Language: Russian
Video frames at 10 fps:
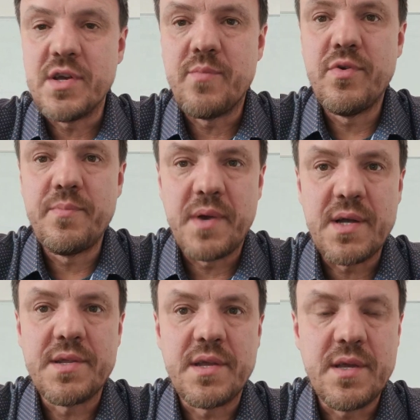тех пор,
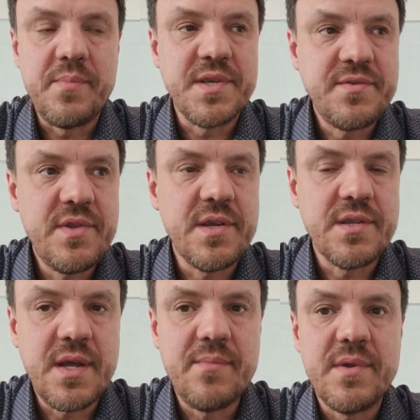пока такие пресвитеры
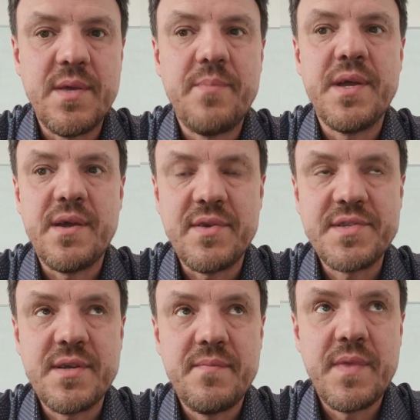там не
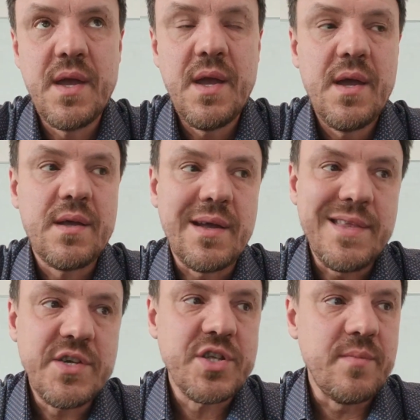появятся.
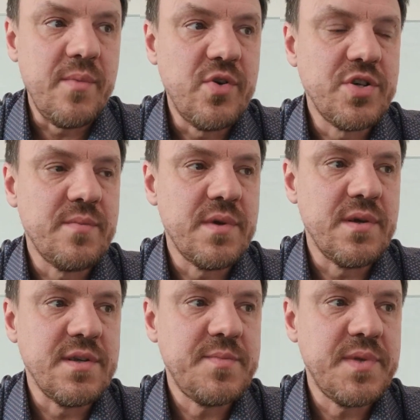Конечно, мы можем
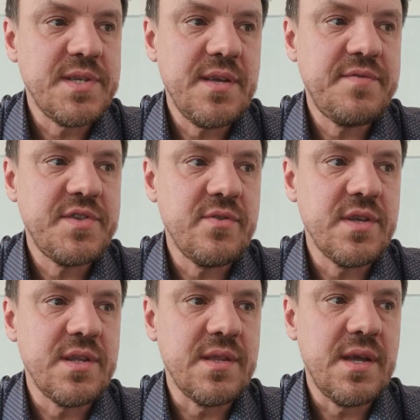э, списать все
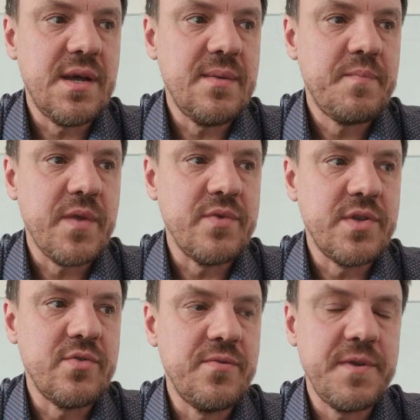это на
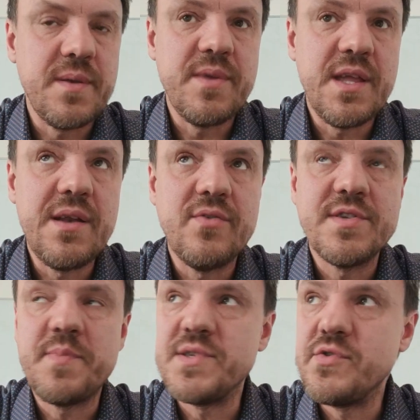вот эту феноменальную
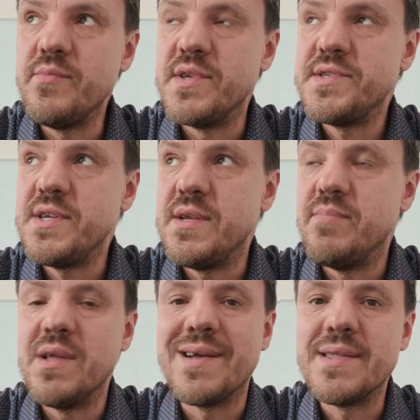способность или
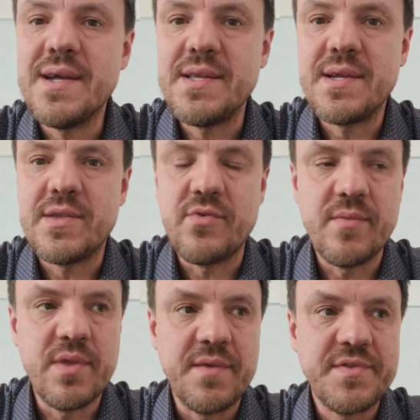благодать,
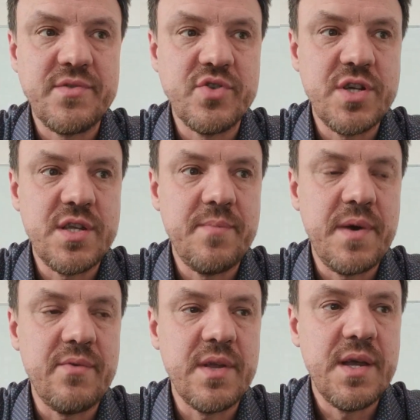которая была в служении
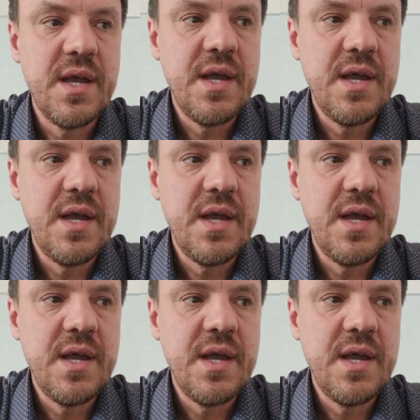Павла,